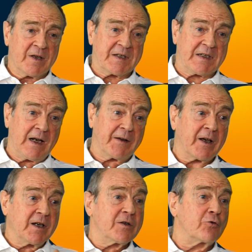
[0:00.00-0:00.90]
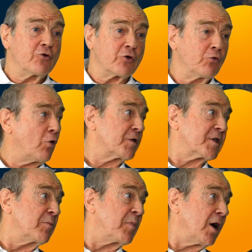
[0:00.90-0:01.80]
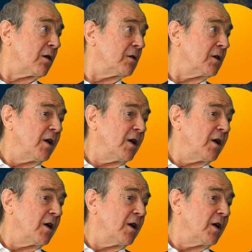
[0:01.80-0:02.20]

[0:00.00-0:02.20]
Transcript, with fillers: si l'analyse du jeu ne nous renseigne pas,